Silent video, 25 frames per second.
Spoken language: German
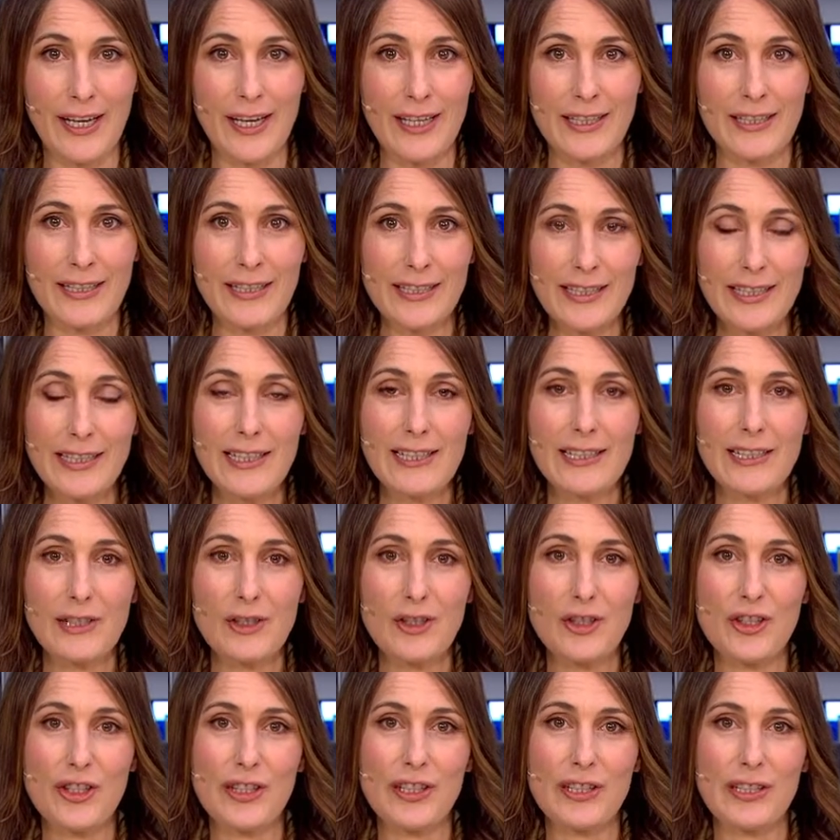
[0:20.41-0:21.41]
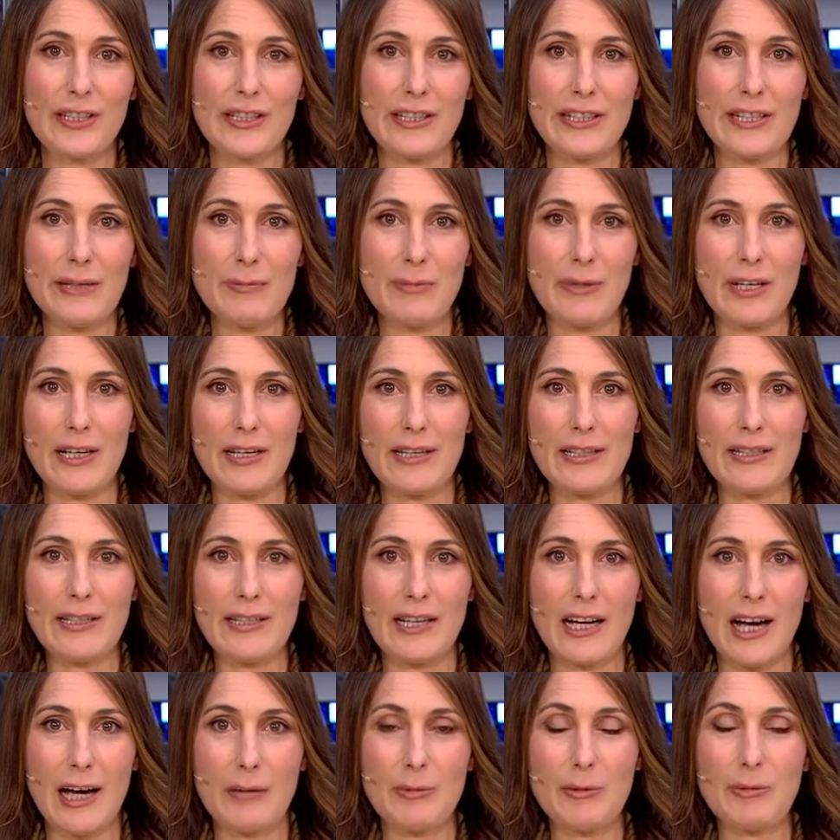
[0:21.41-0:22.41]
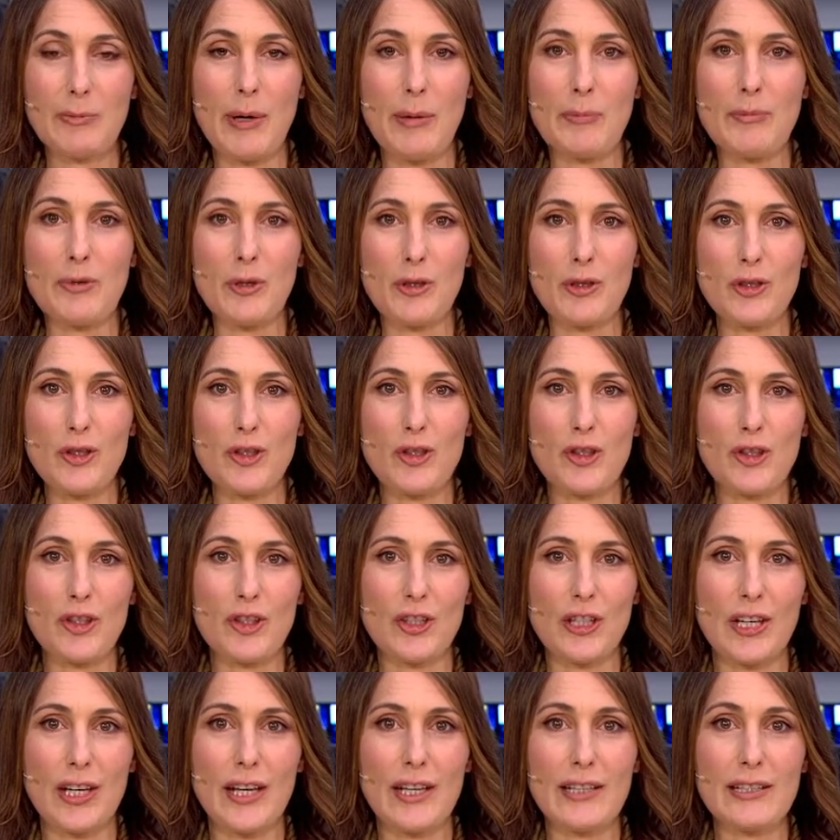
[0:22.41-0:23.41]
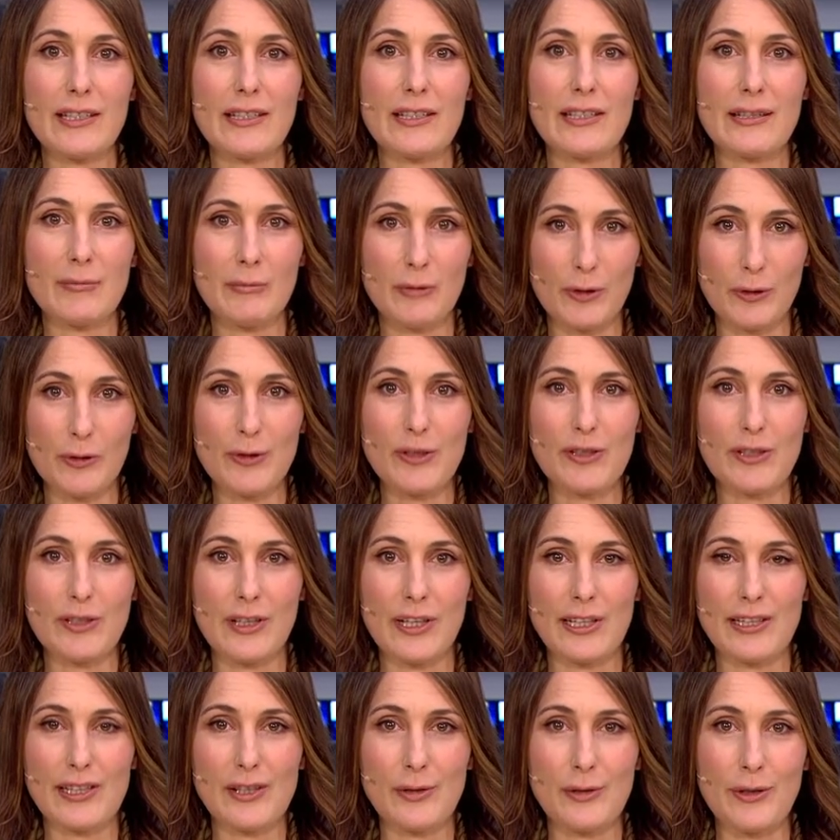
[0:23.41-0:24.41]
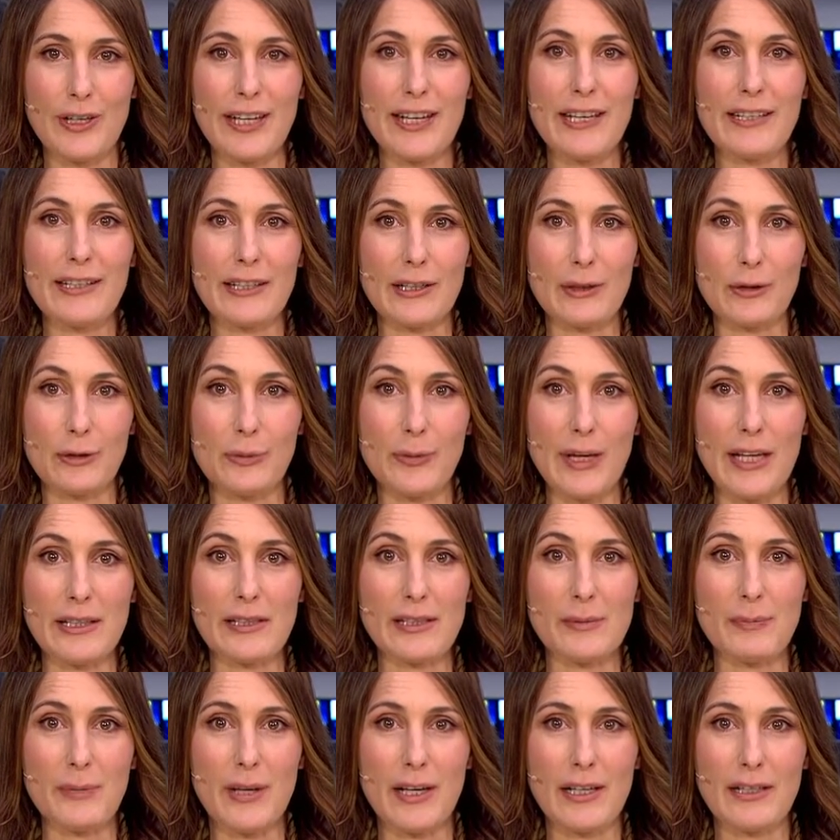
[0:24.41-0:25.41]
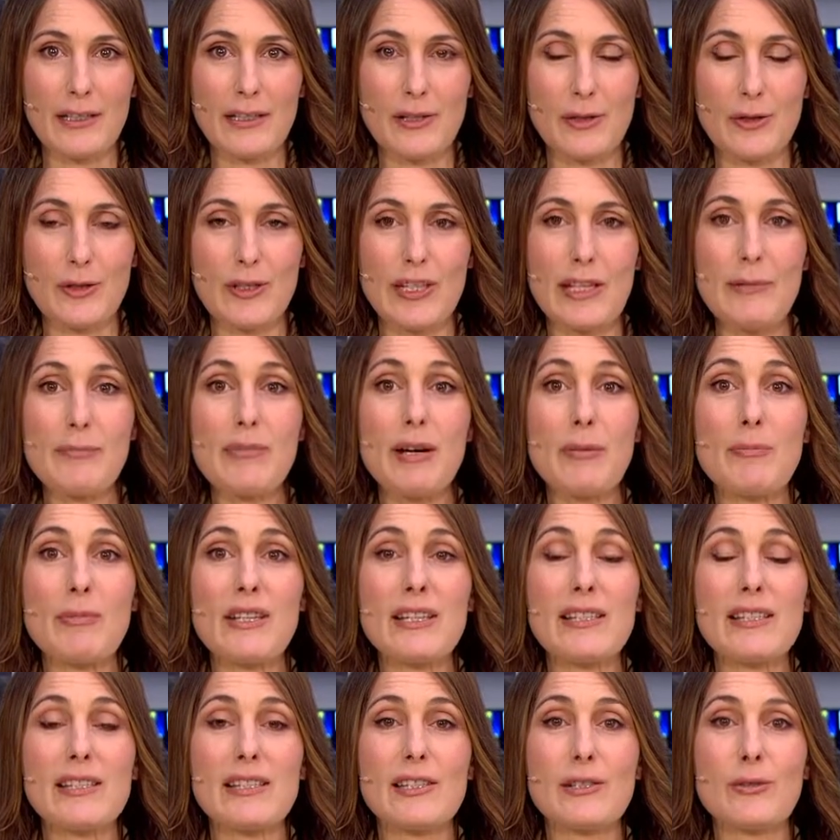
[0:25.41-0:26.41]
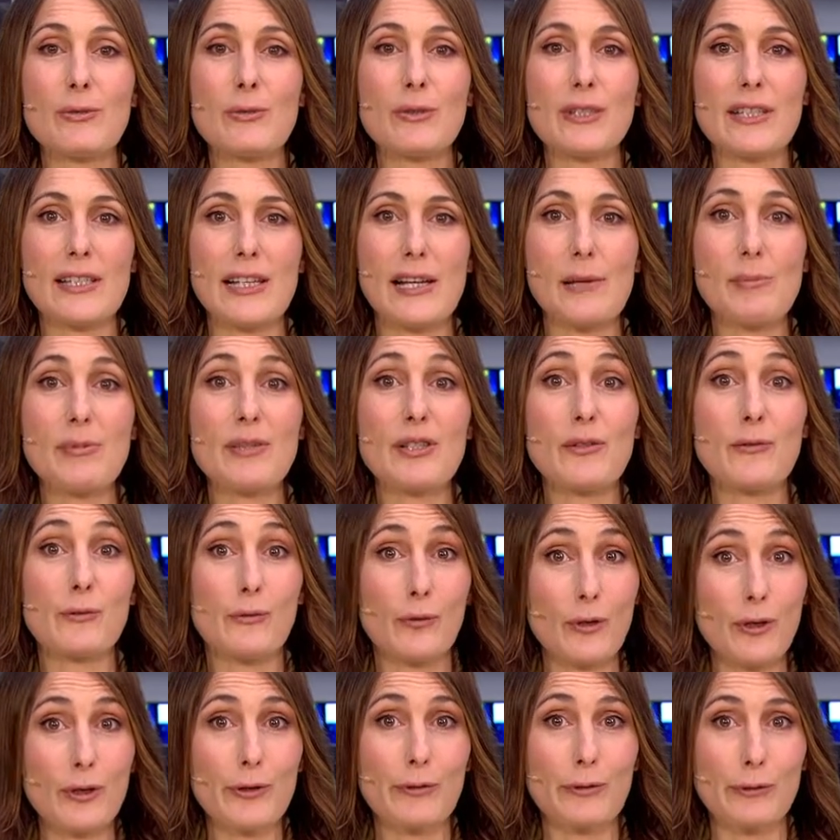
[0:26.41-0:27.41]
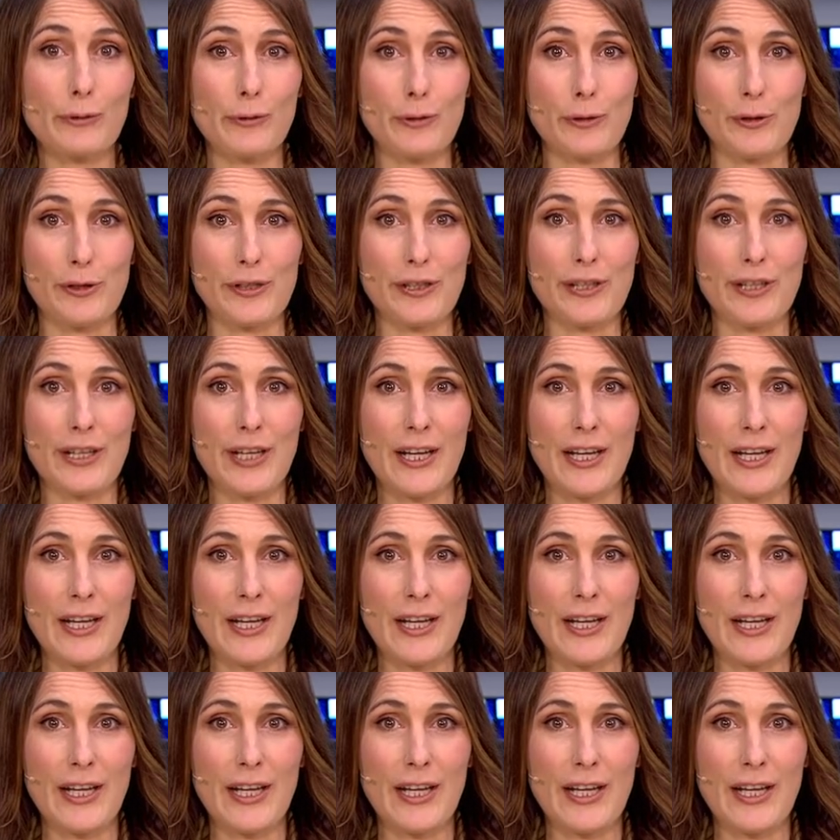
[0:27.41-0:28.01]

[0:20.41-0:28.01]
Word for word: Die niederländische ING Bank habe beim deutschen Staat, dem größten Aktionär der Commerzbank, zudem beim Institut selbst vorgefühlt.